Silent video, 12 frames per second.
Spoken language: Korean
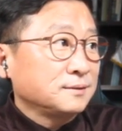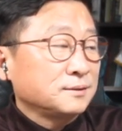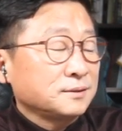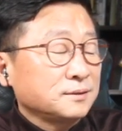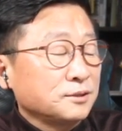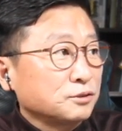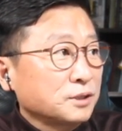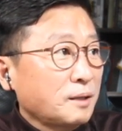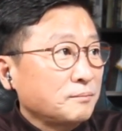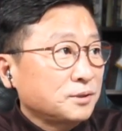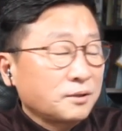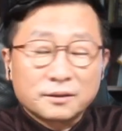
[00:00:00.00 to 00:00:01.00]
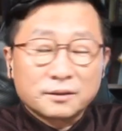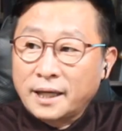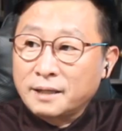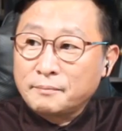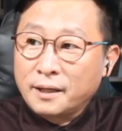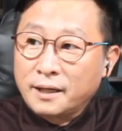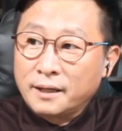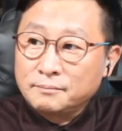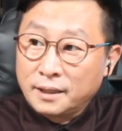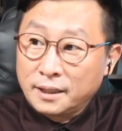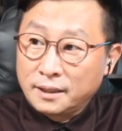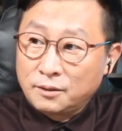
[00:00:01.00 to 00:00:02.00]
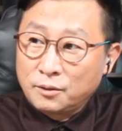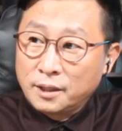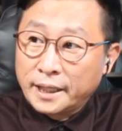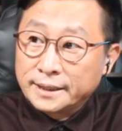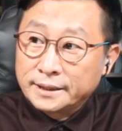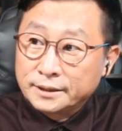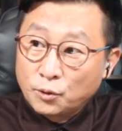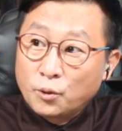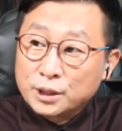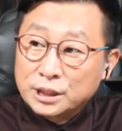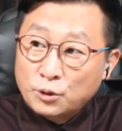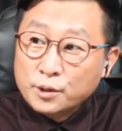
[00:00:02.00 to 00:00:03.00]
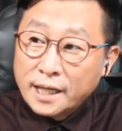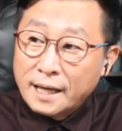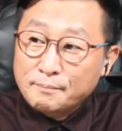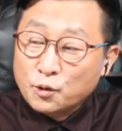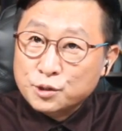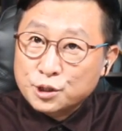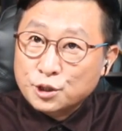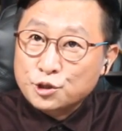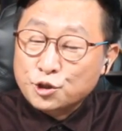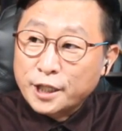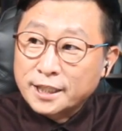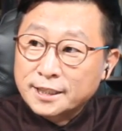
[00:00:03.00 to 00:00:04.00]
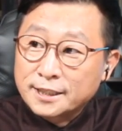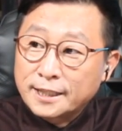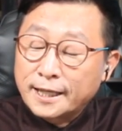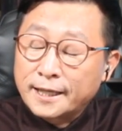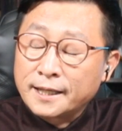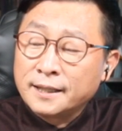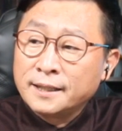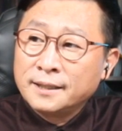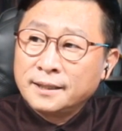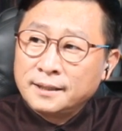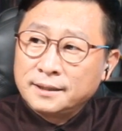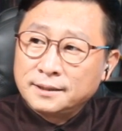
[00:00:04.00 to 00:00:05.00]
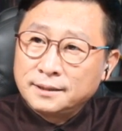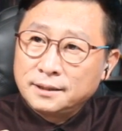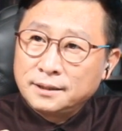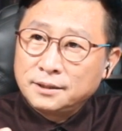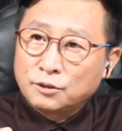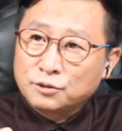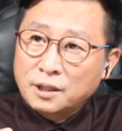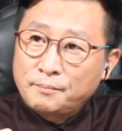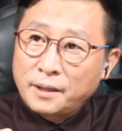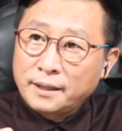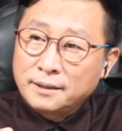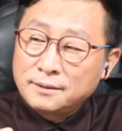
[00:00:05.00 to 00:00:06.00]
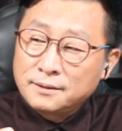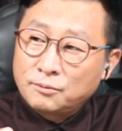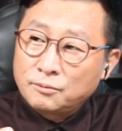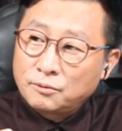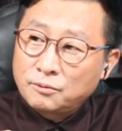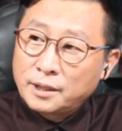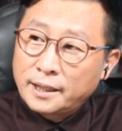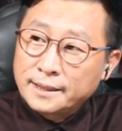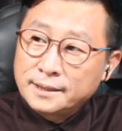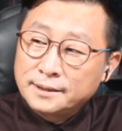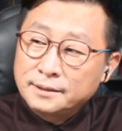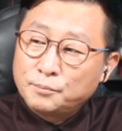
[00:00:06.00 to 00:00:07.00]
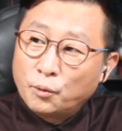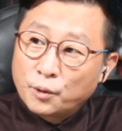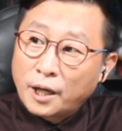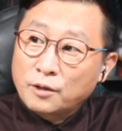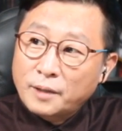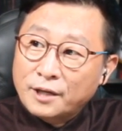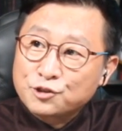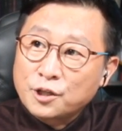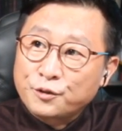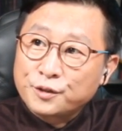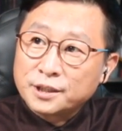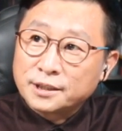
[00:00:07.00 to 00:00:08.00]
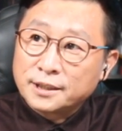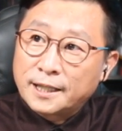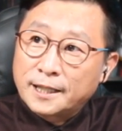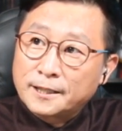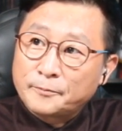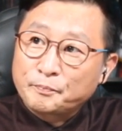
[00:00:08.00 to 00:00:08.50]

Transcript: 영국의 더 데일 메일, 메일 온라인도 이 소상한 소식을 전했는데 이 영국의 메일 온라인은 뭐라고 강조하고 있느냐